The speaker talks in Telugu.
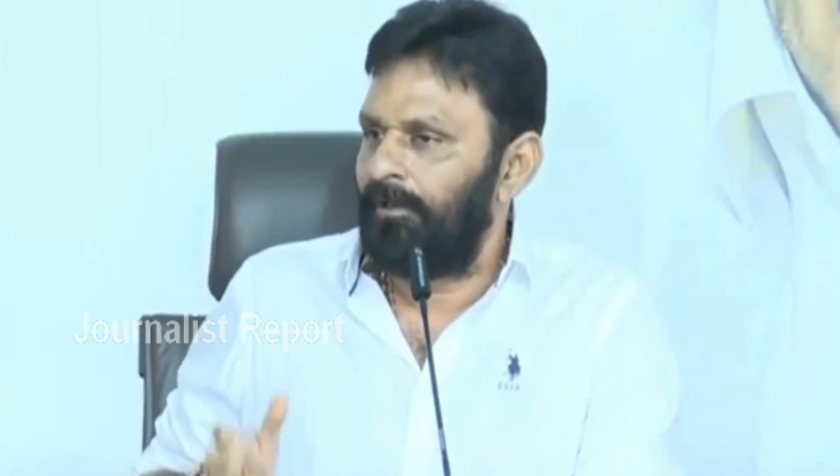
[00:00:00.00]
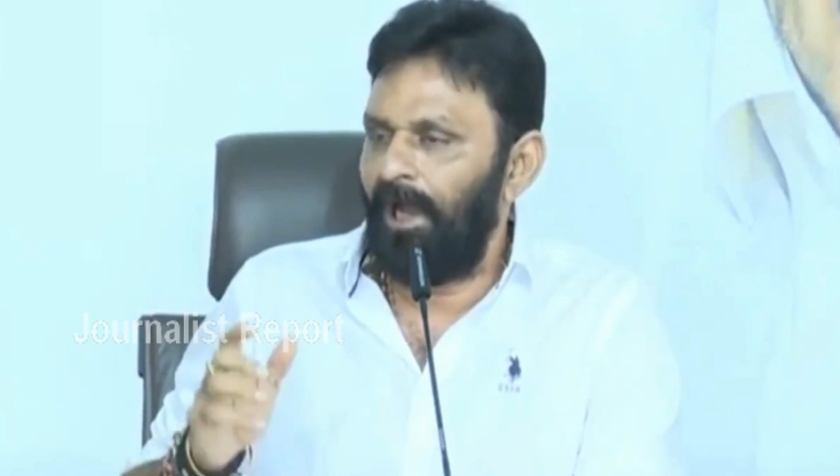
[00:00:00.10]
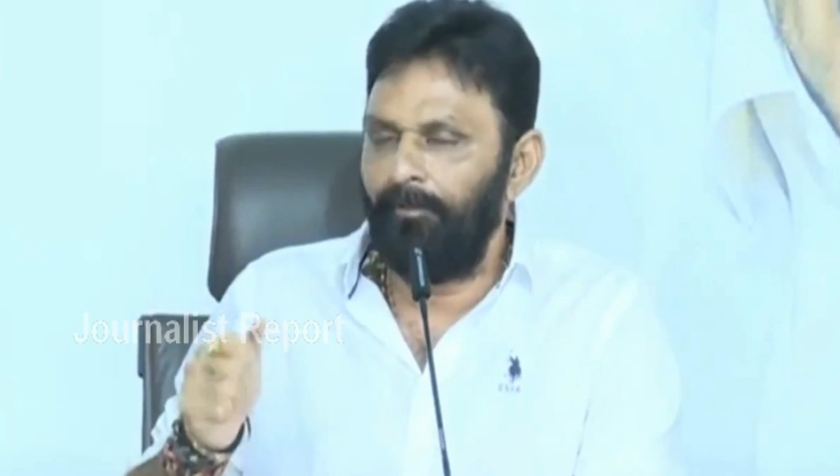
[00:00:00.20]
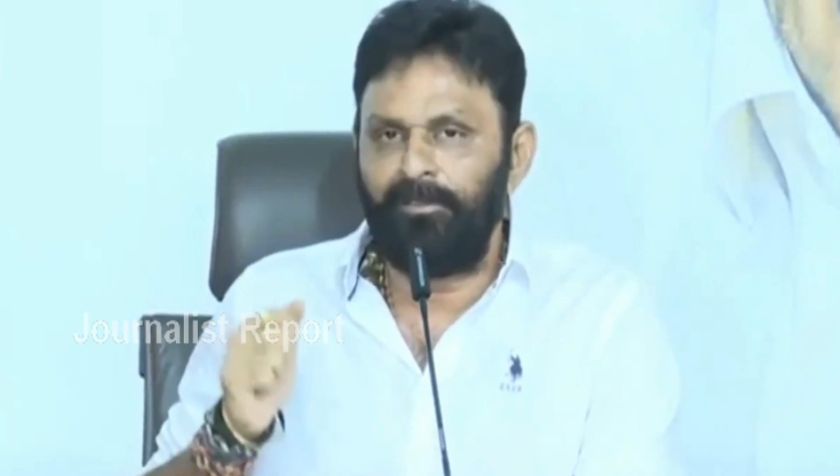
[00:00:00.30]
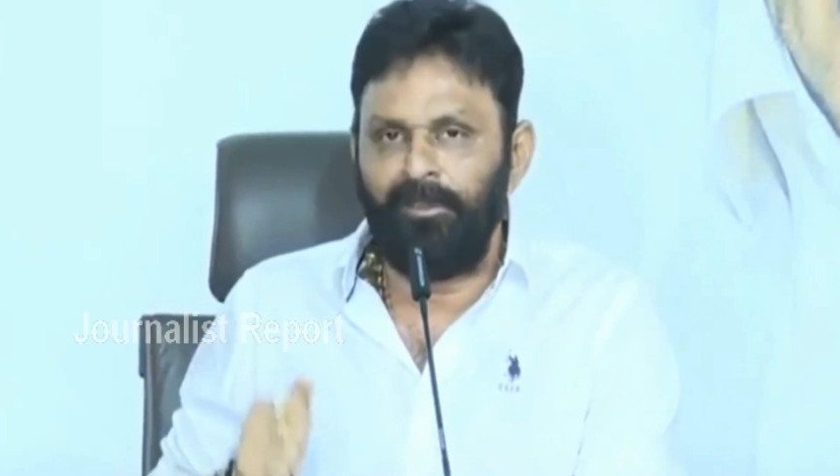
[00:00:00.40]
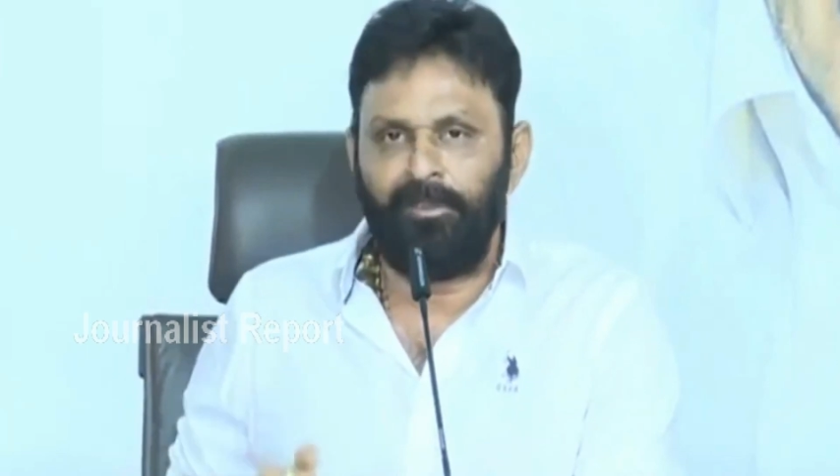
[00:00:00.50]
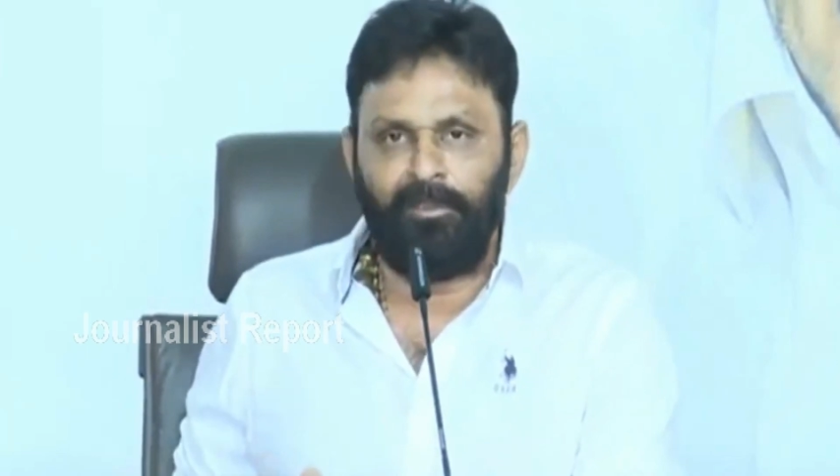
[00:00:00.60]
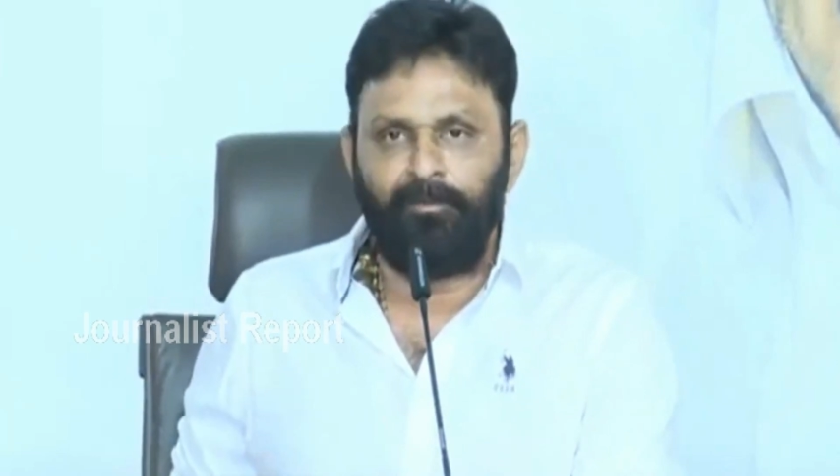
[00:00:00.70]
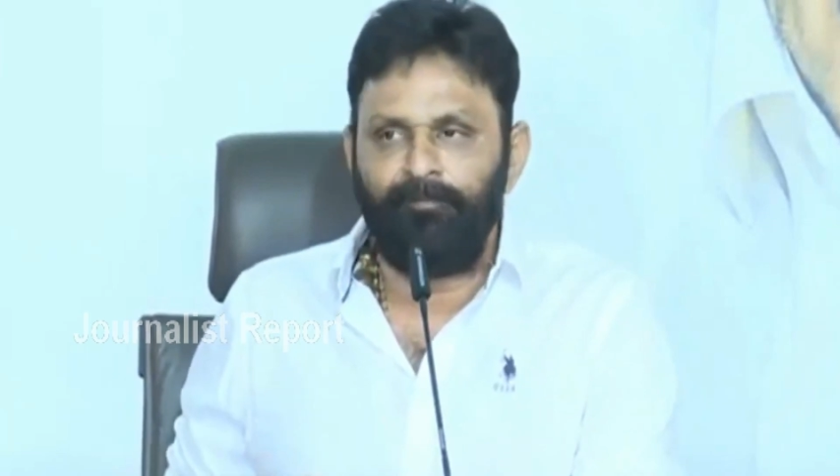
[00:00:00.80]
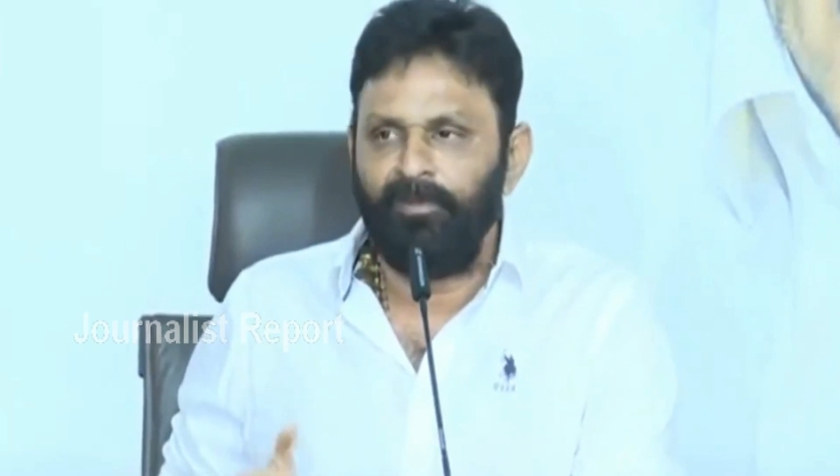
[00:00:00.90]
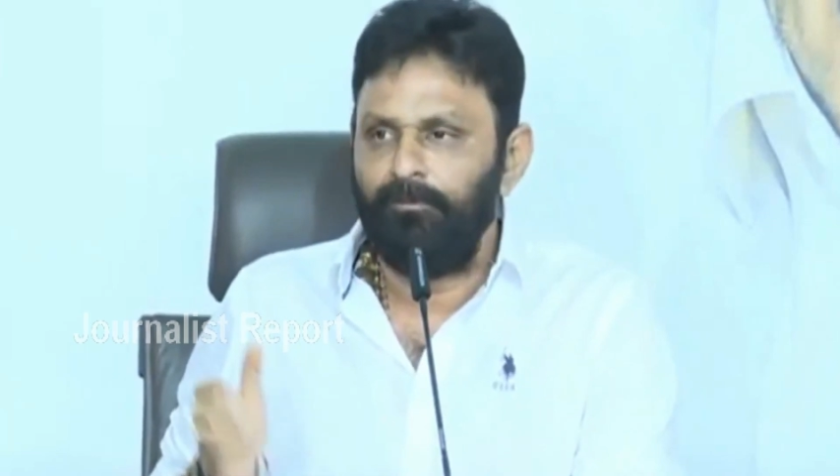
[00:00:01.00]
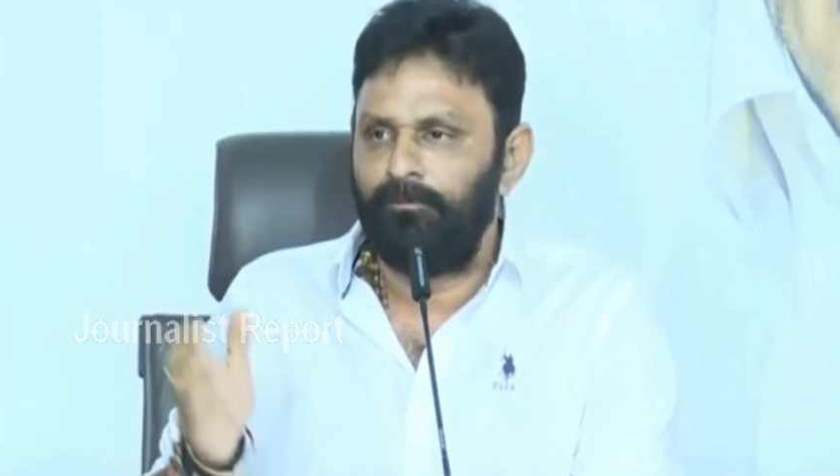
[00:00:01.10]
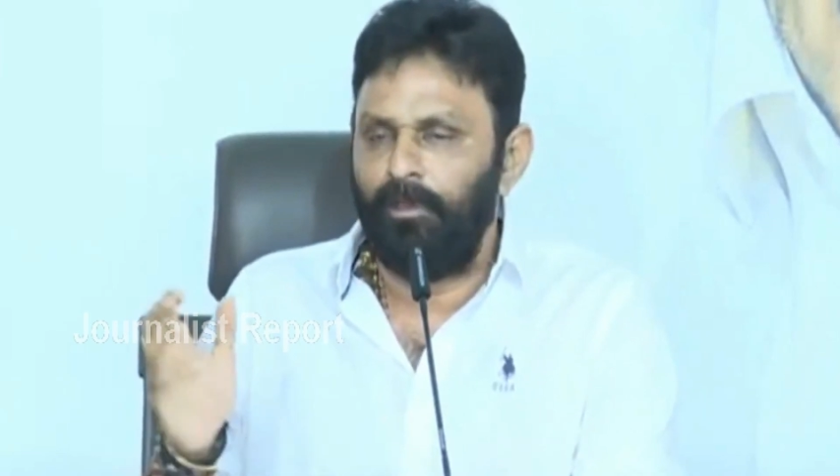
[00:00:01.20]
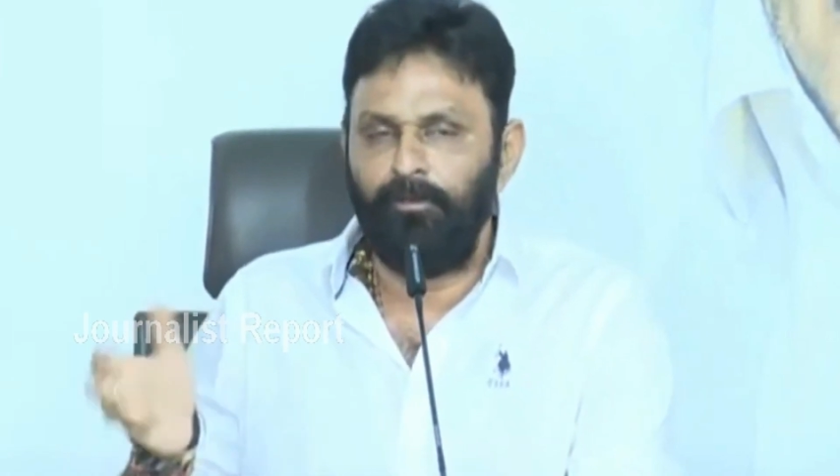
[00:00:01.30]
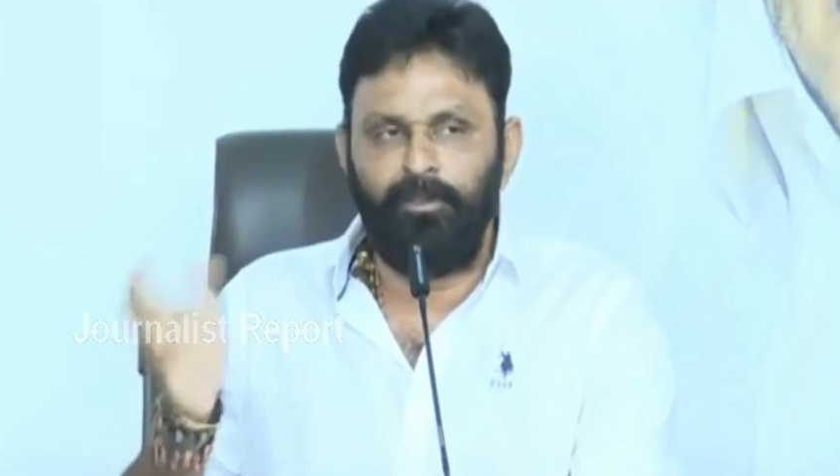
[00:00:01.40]
కాబట్టి
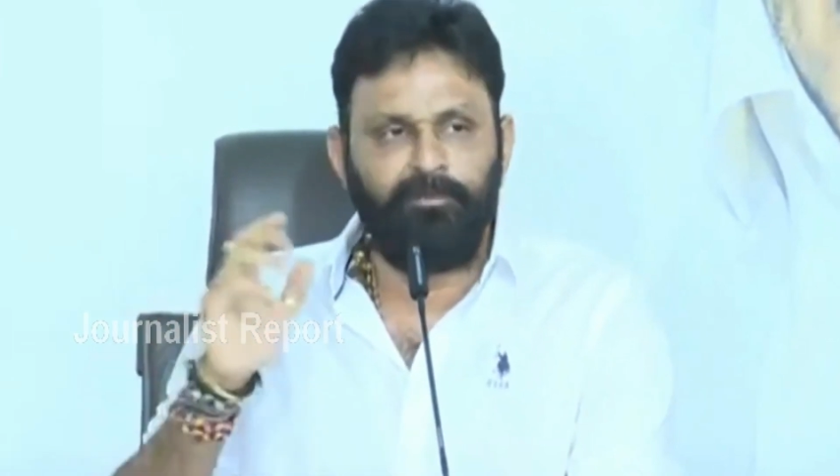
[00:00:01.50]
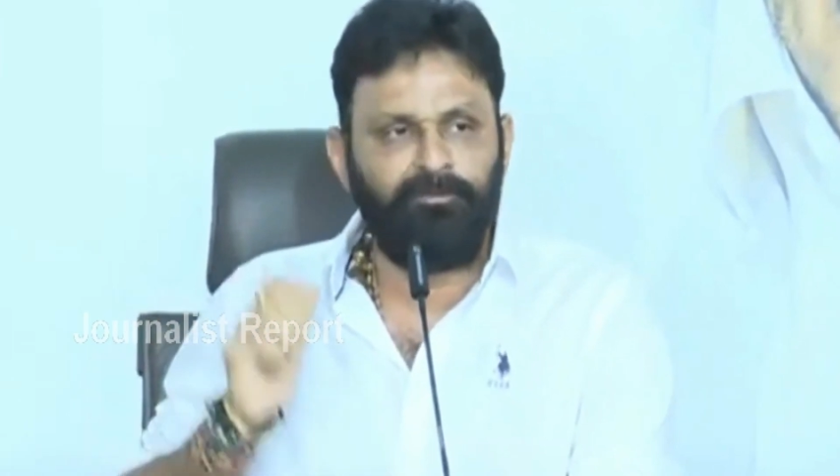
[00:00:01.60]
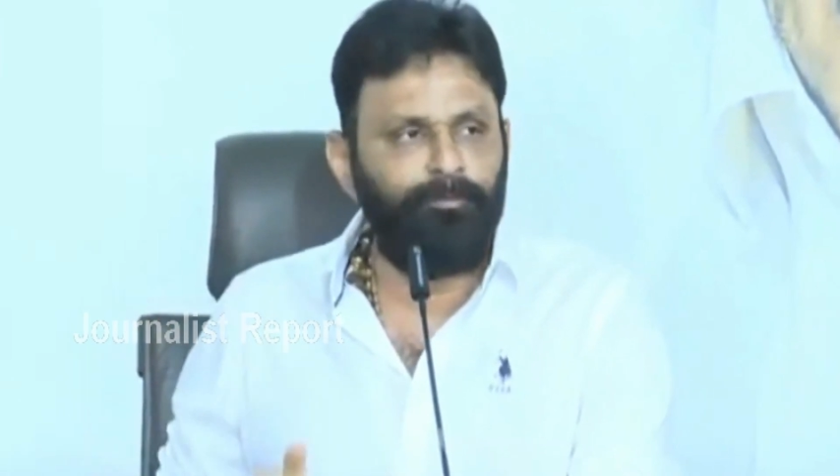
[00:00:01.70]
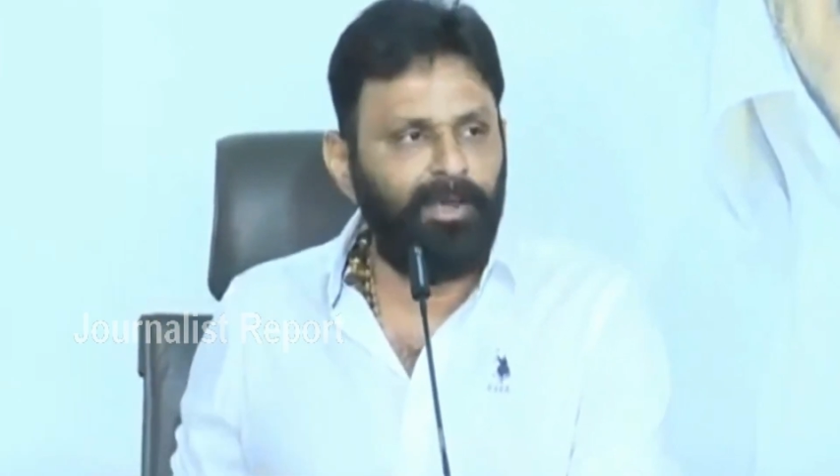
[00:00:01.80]
తెలుగుదేశం